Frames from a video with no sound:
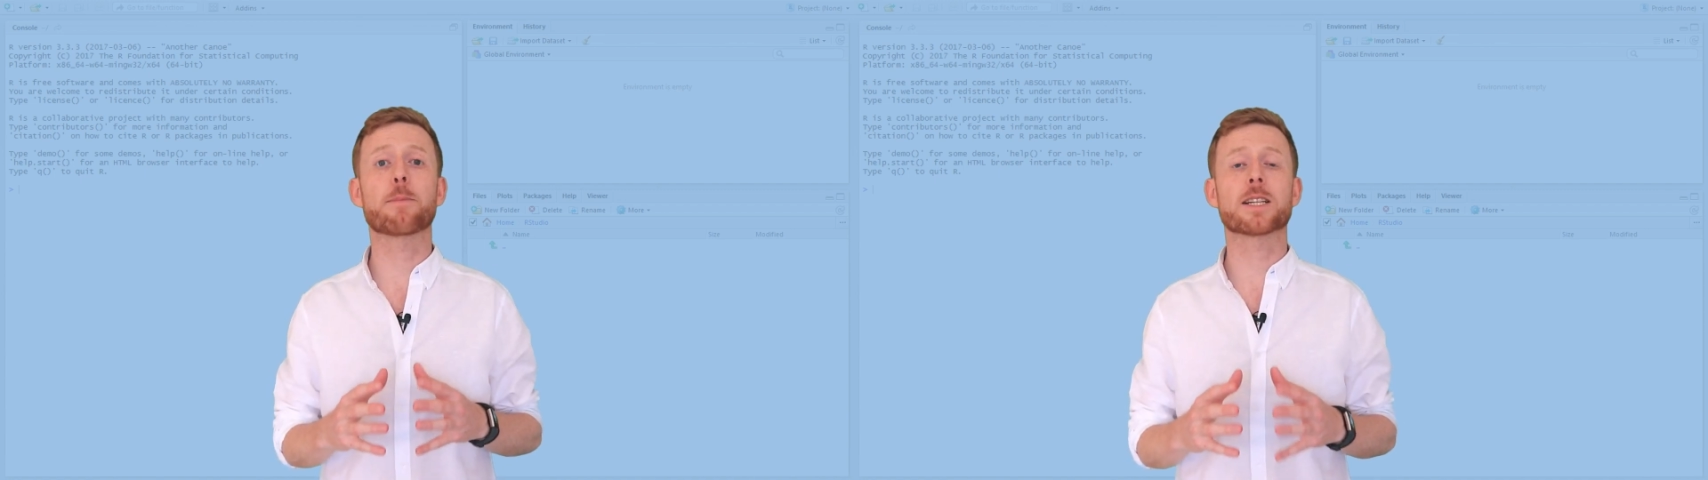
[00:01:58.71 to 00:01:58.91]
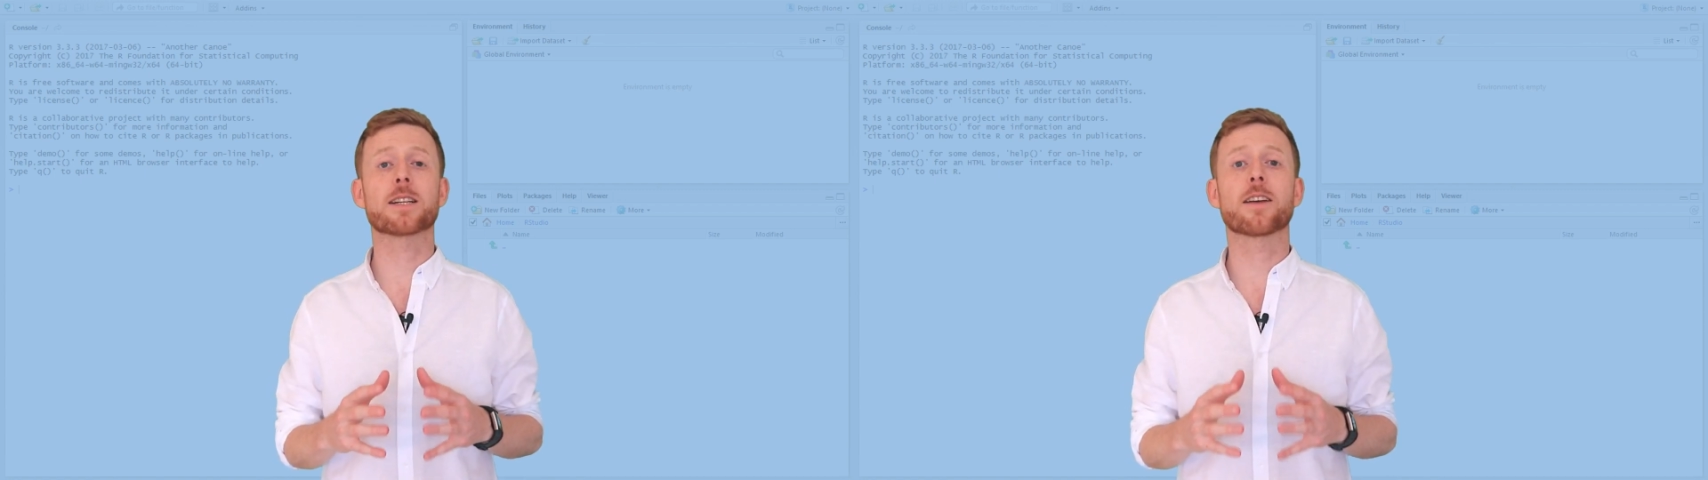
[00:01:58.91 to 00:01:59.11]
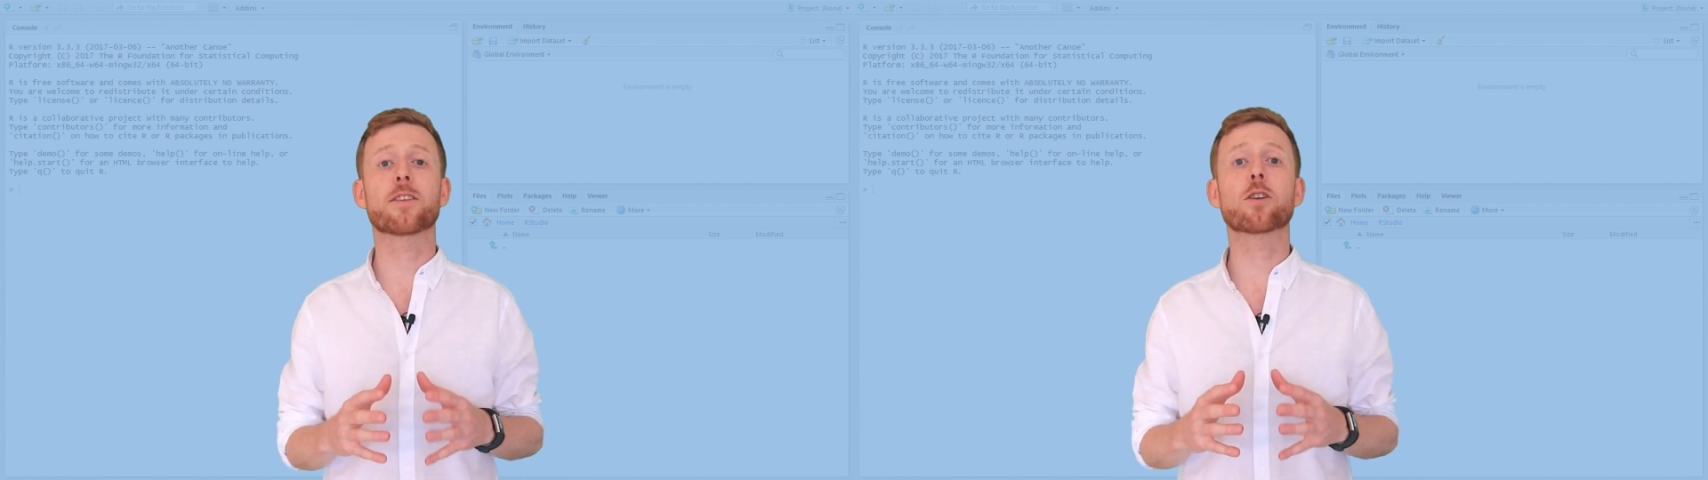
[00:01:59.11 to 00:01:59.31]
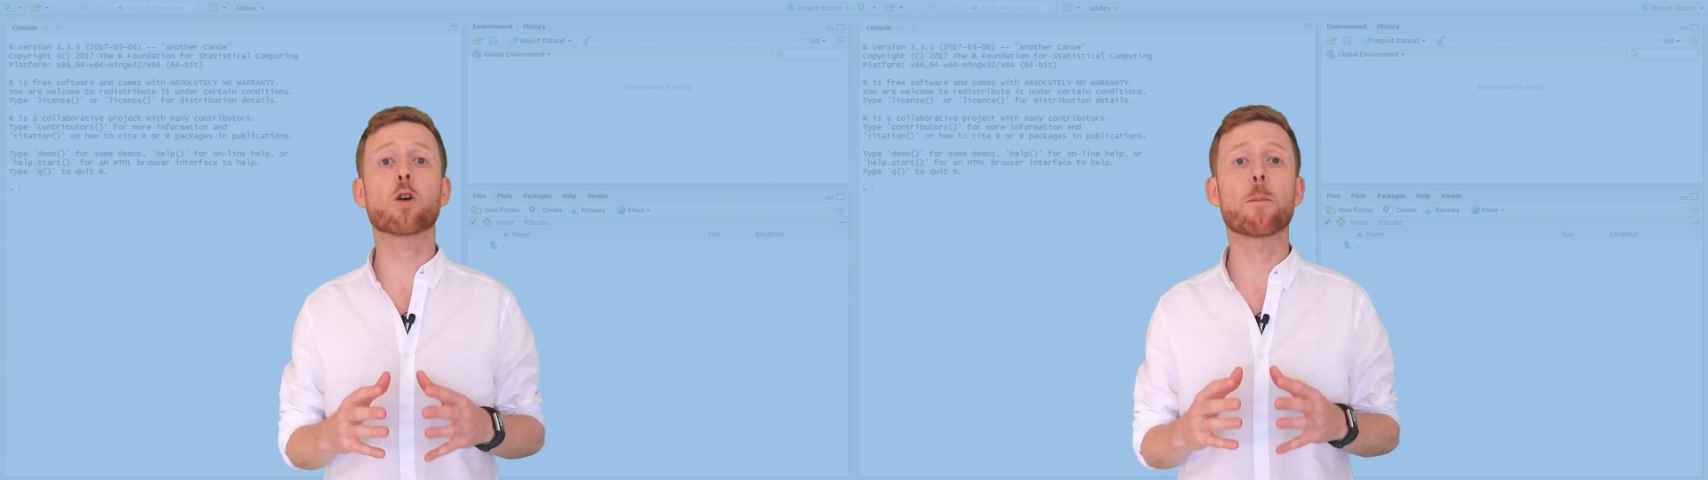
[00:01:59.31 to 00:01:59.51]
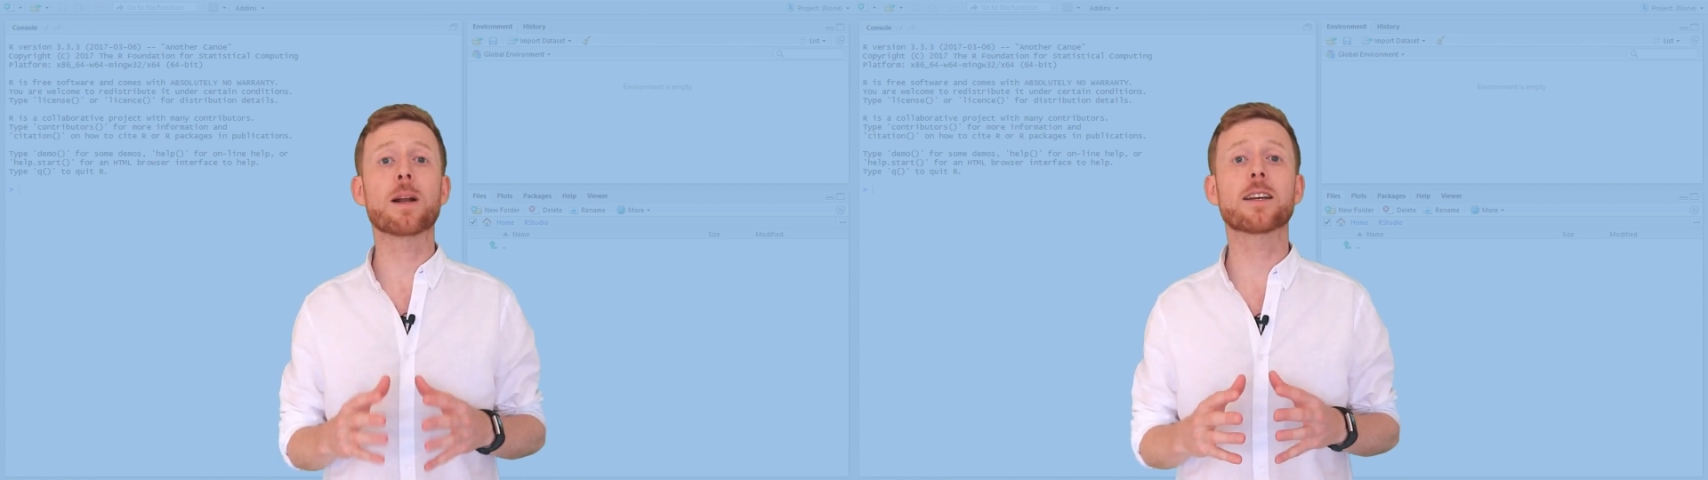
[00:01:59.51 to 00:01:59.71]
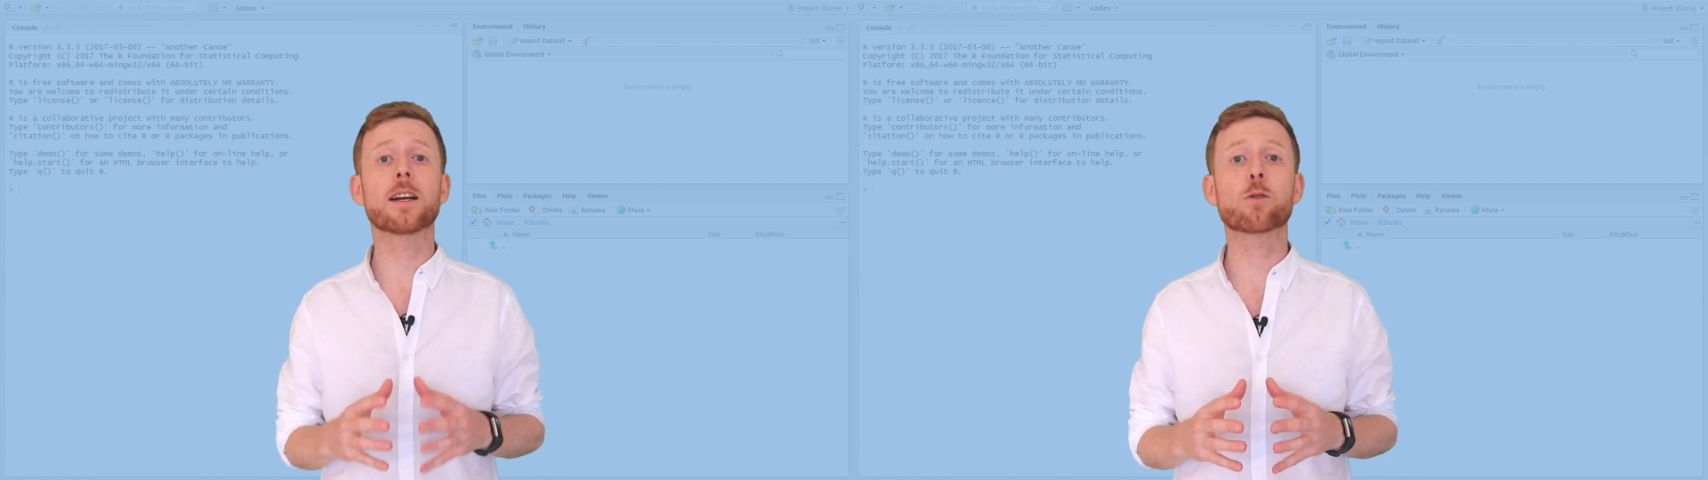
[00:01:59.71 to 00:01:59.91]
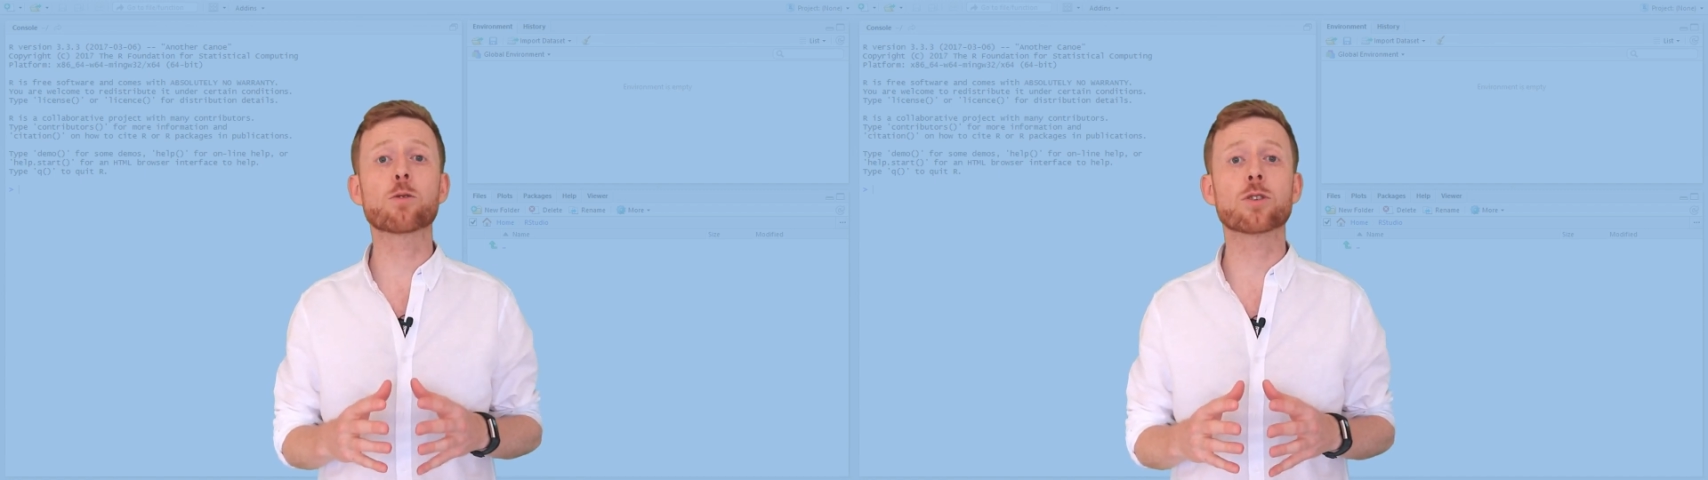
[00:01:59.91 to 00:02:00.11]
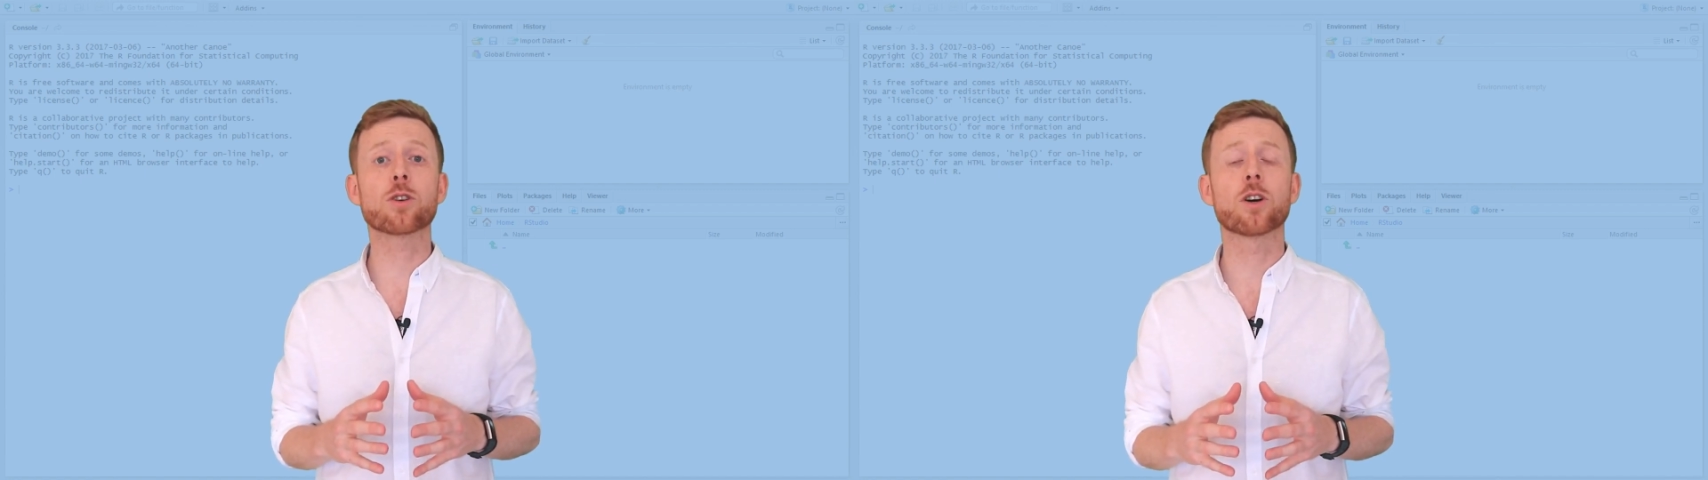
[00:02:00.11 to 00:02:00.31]
presentación completa del
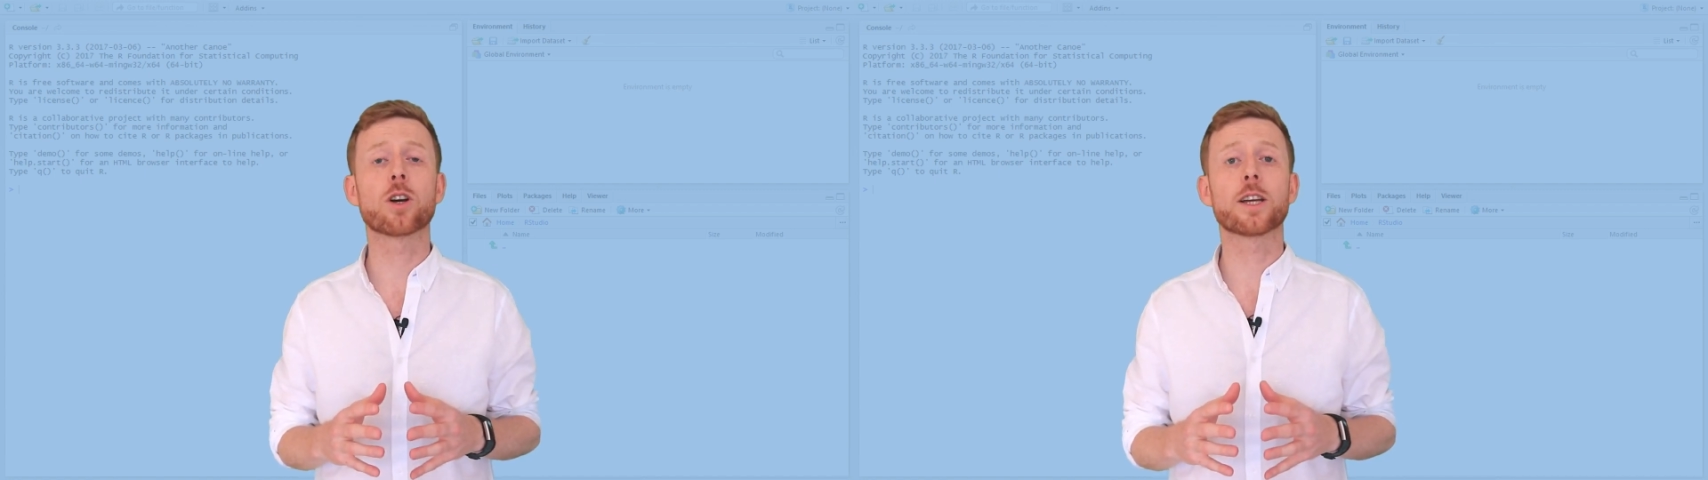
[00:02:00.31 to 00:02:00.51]
curso